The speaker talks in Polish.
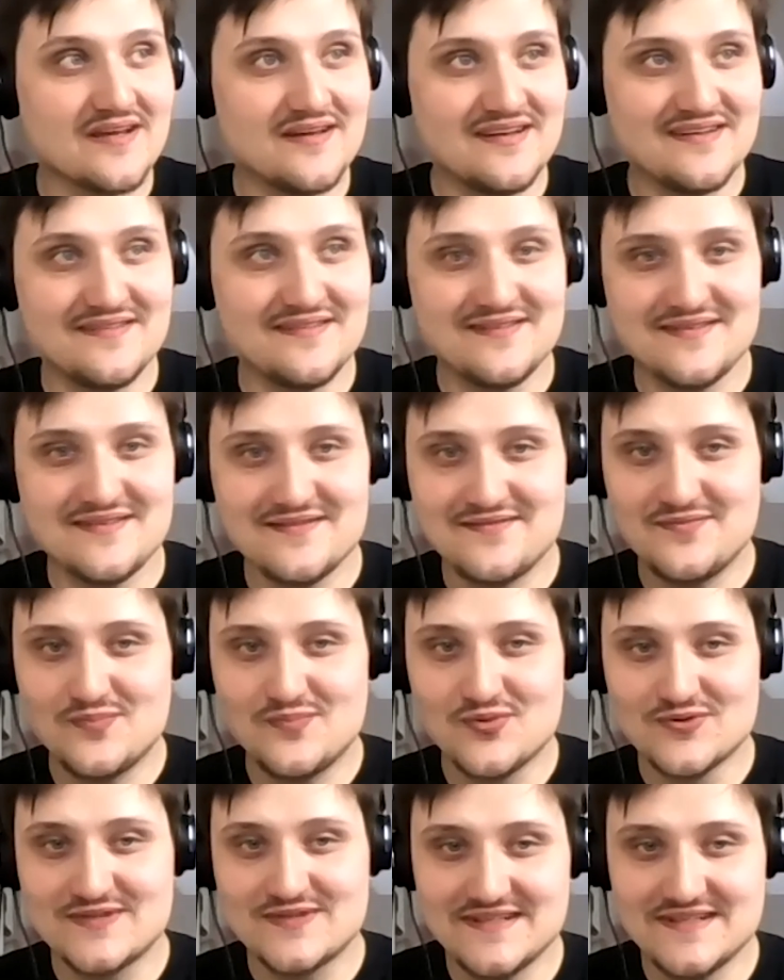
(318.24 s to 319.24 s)
e, w
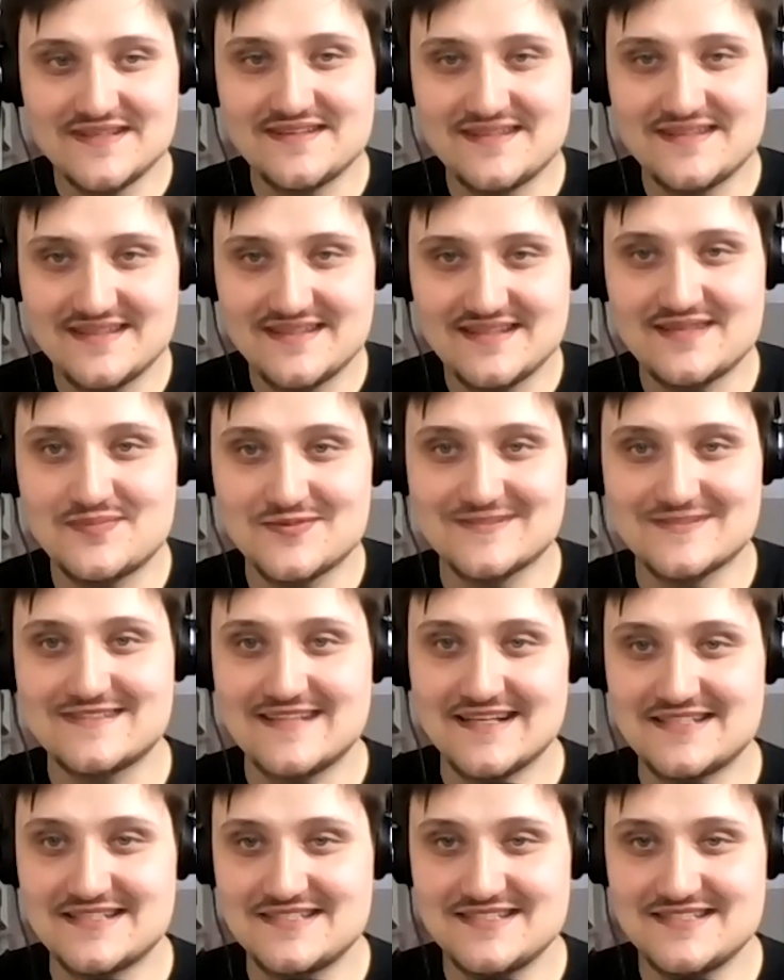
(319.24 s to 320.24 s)
buty tej
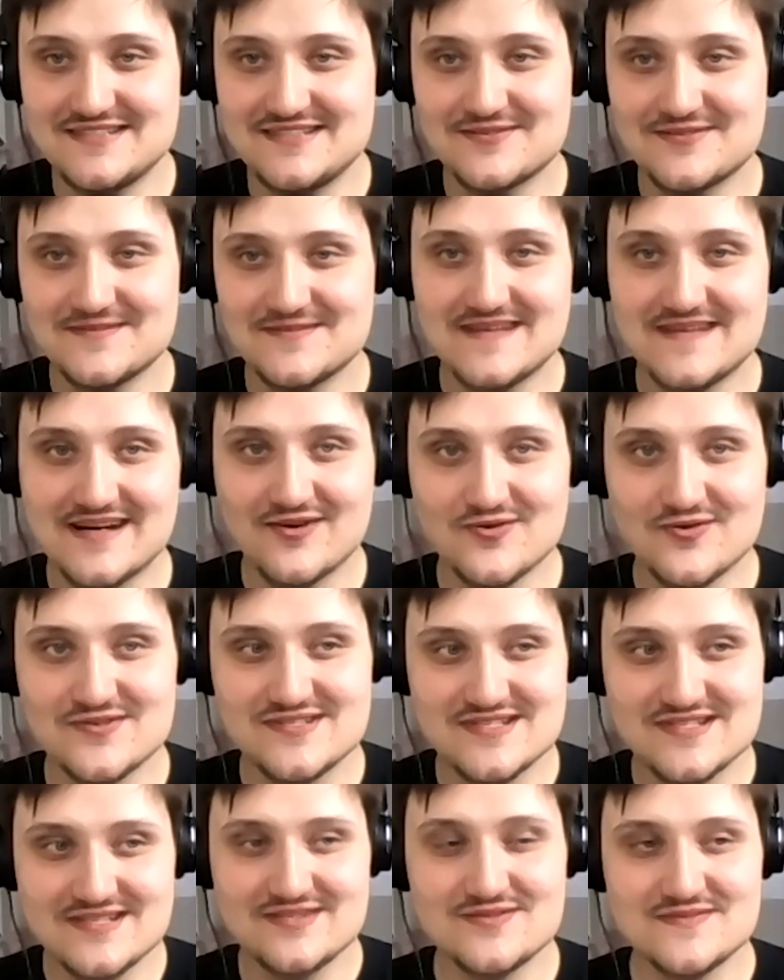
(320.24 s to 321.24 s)
postaci, to jak
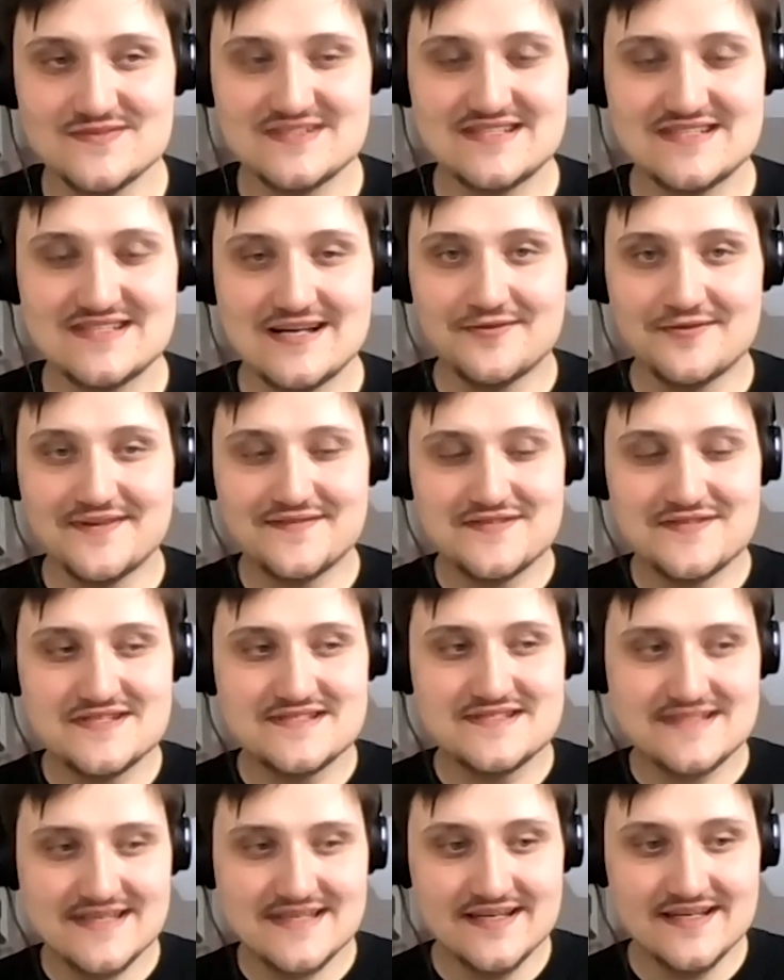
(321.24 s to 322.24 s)
on się nią stał, te
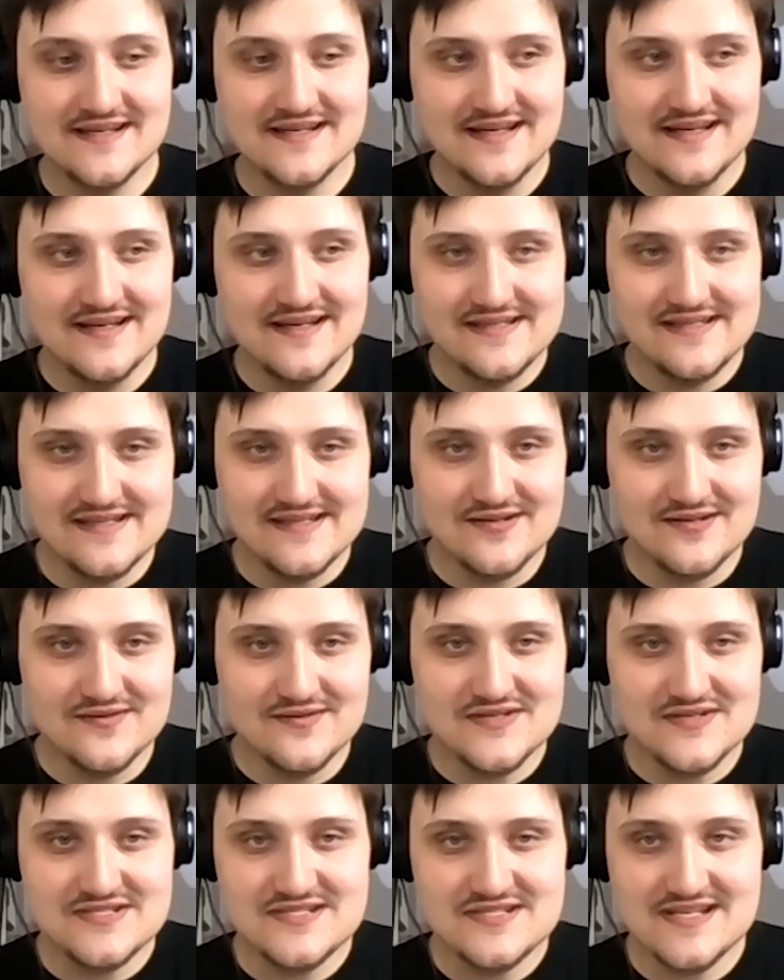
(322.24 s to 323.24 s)
wszystkie
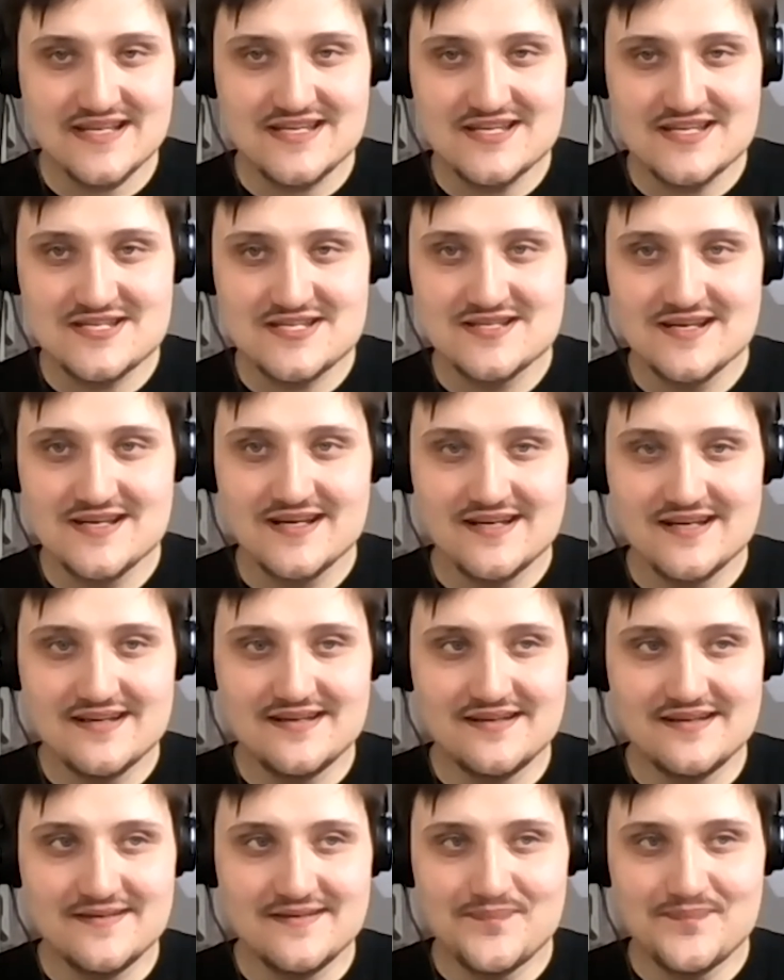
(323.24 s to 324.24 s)
jego właśnie jakieś
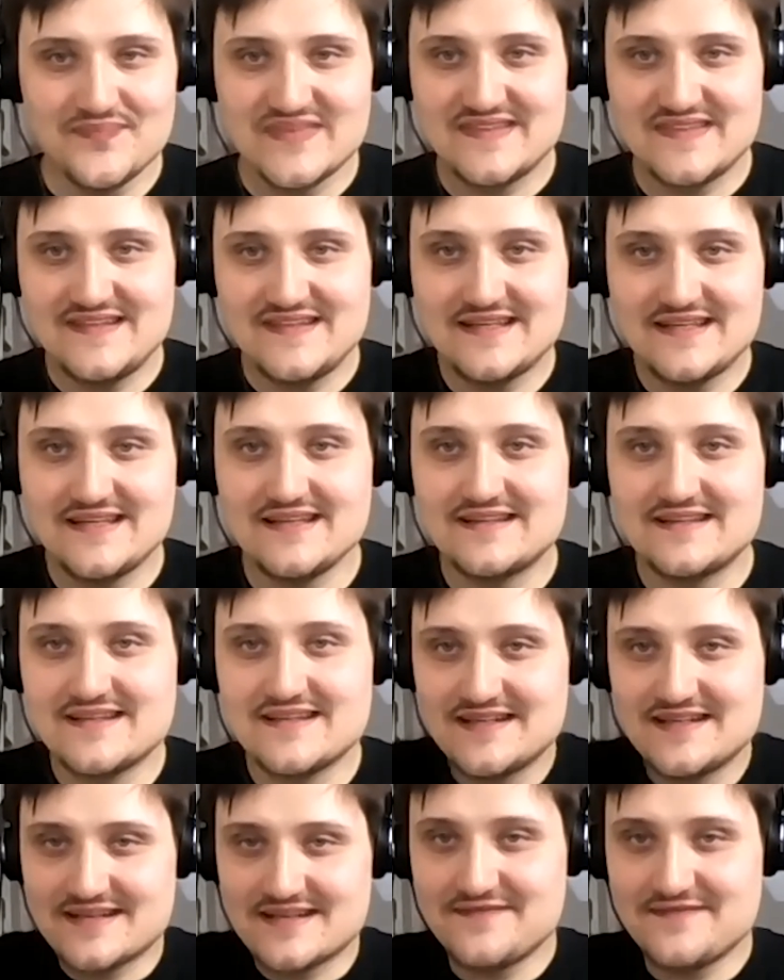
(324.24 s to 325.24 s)
e, tiki,
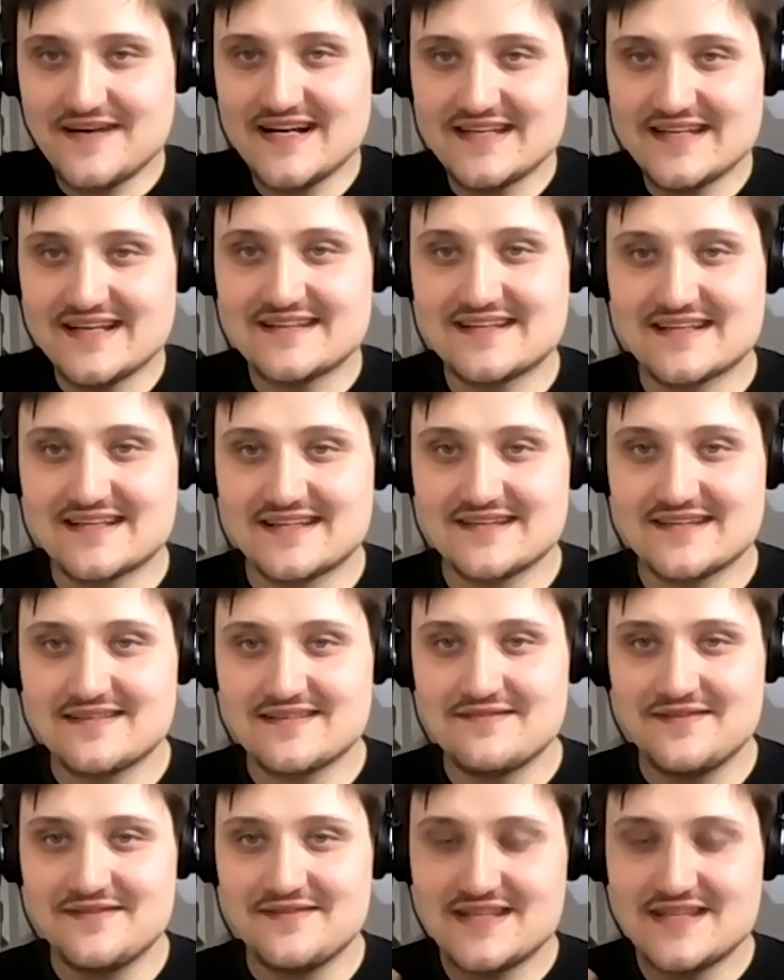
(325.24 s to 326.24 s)
te nerwania
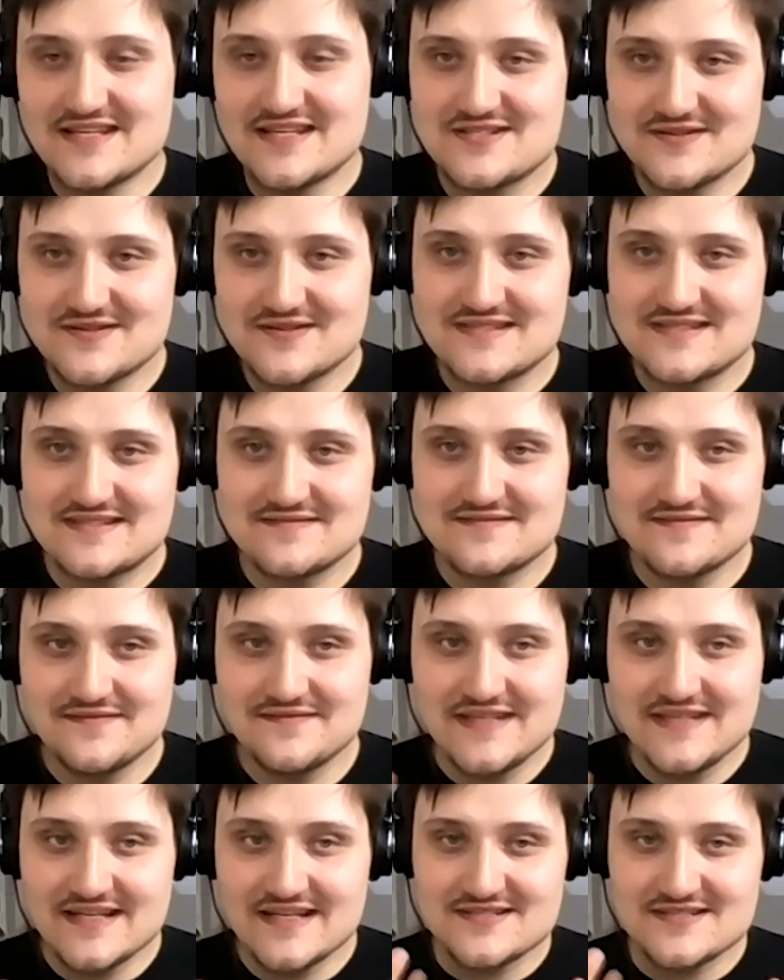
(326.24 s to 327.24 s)
takie, widać, że on,
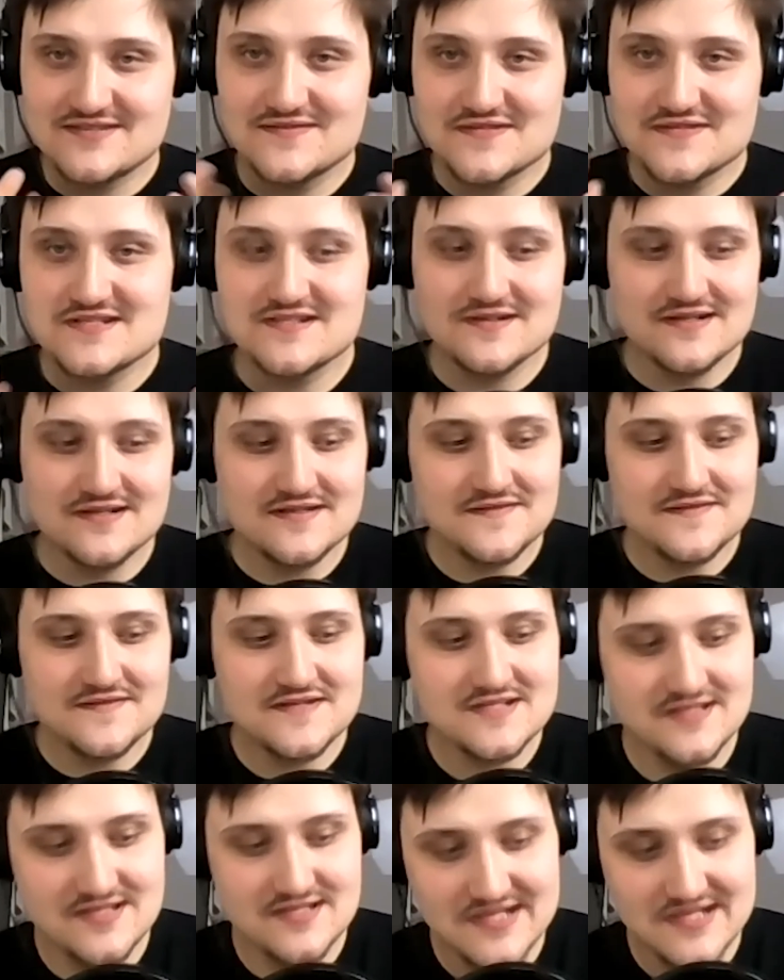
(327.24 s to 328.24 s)
widać to wszystko na
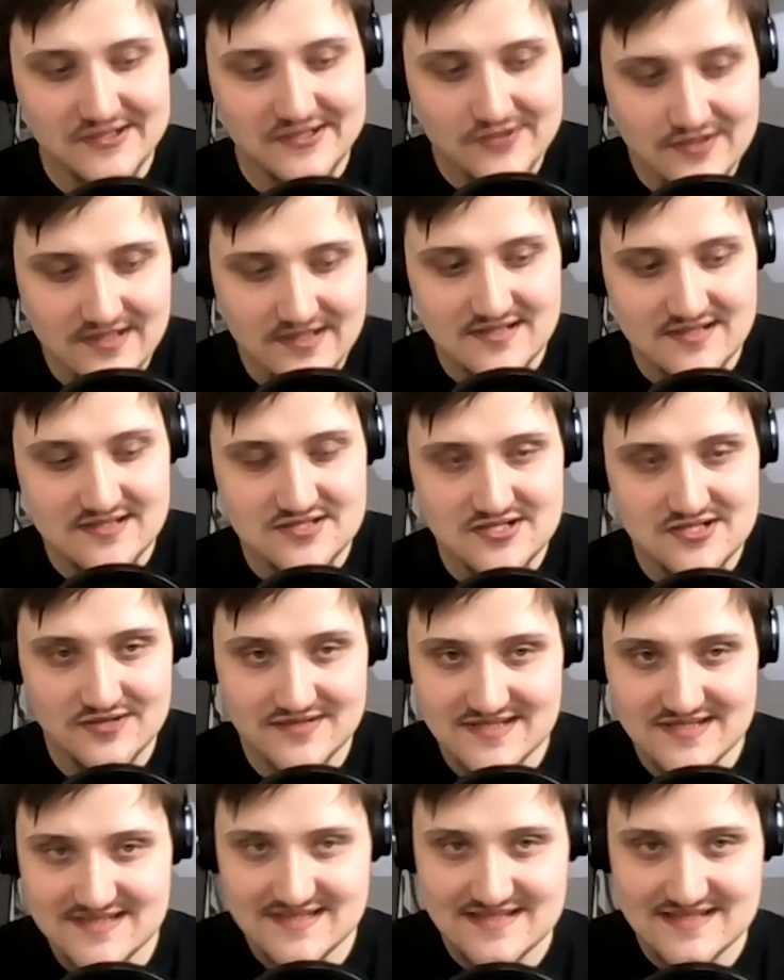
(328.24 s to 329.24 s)
twarzy też aktora, że
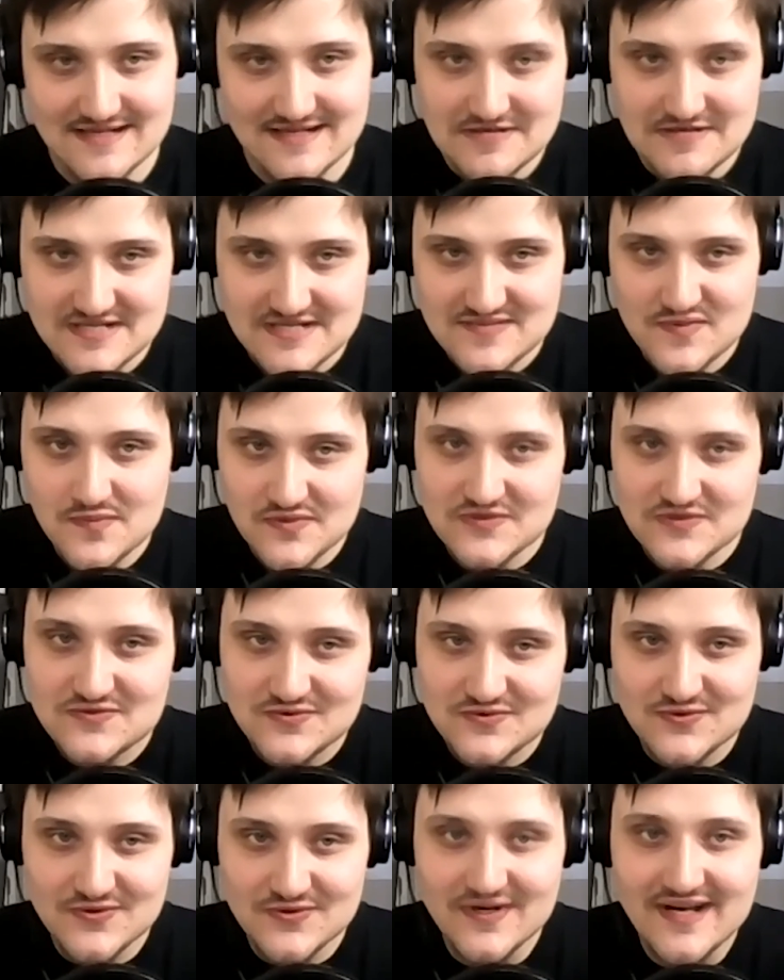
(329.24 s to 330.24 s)
on jest cały czas po
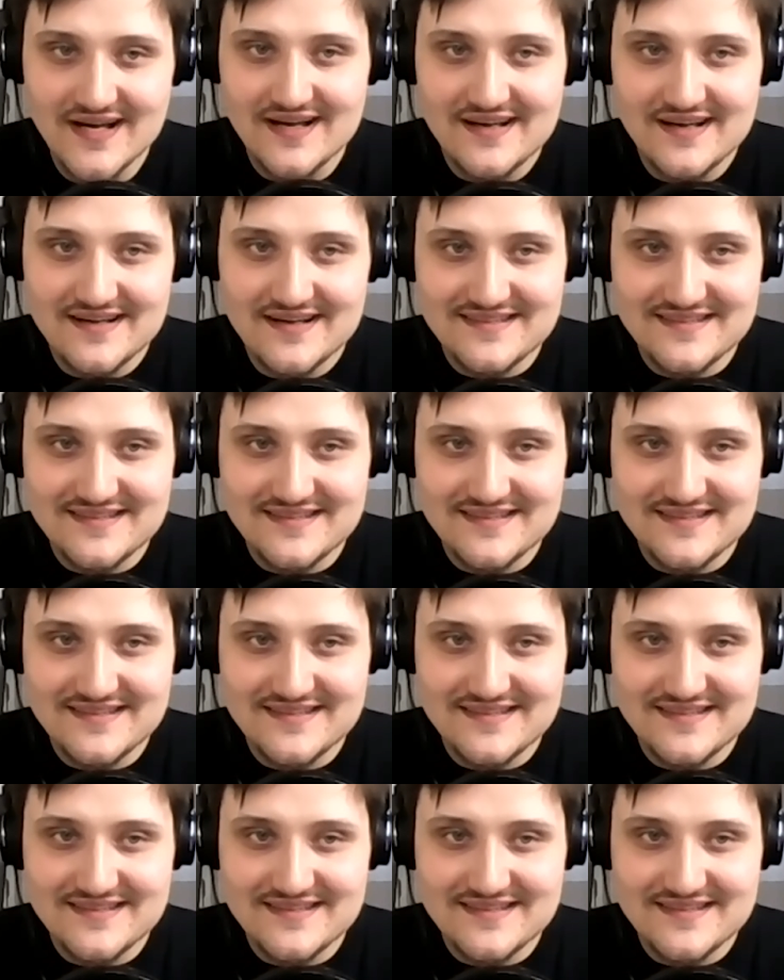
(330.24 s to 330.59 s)
prostu